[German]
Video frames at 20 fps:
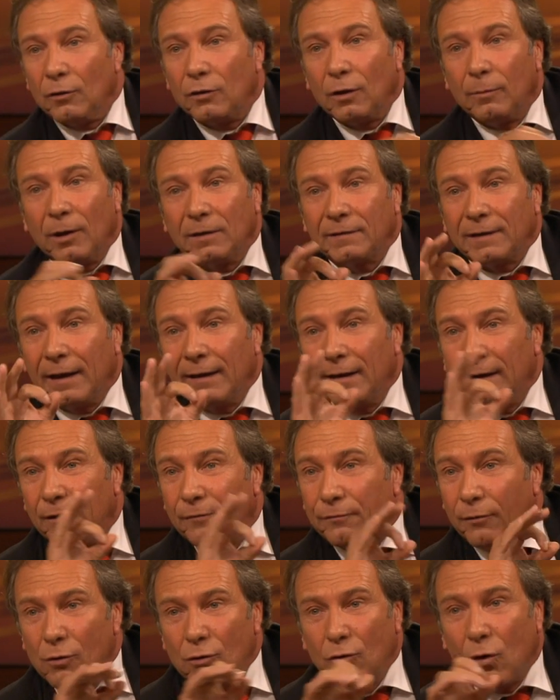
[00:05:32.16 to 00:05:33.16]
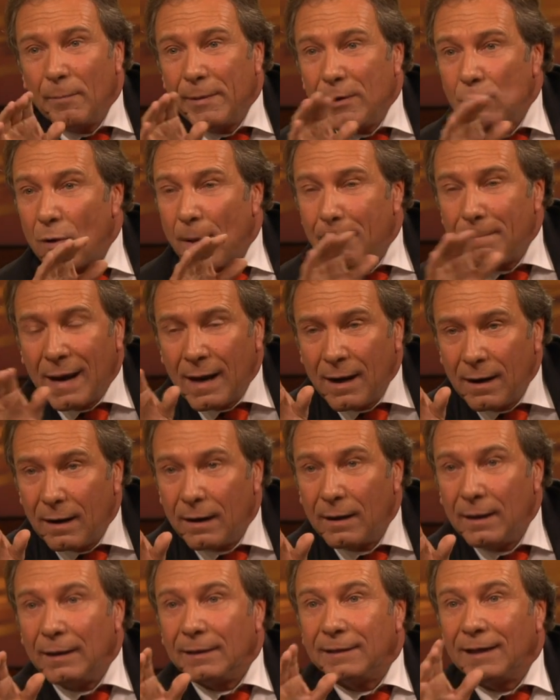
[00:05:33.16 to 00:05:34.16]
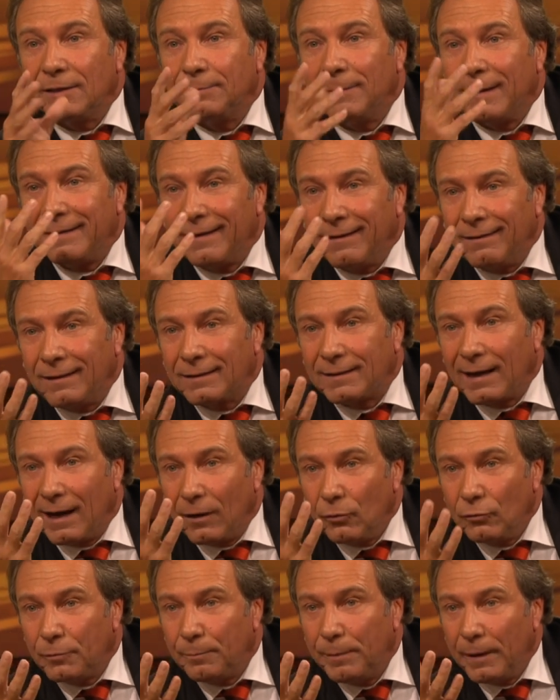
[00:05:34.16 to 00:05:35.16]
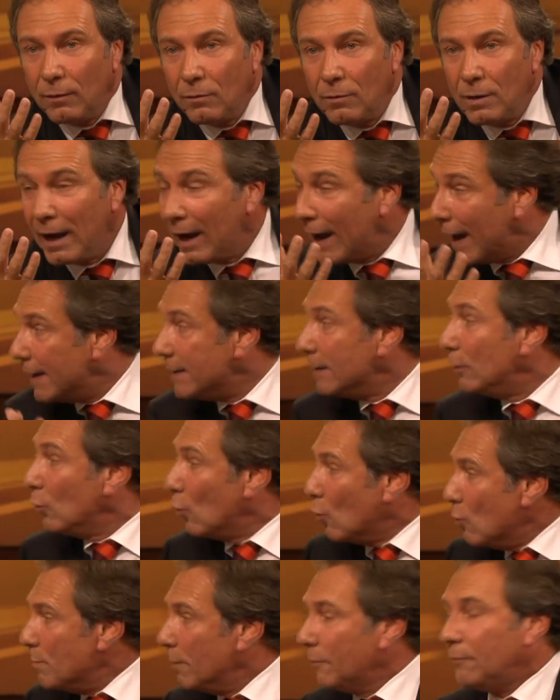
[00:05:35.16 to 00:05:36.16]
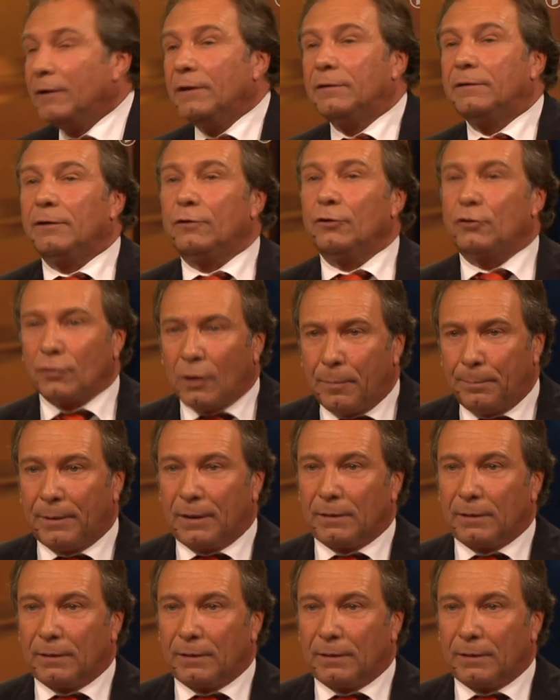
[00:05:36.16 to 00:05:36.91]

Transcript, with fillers: Da war es eigentlich vollkommen normal, dass man nach der Ausbildung einen unbefristeten Job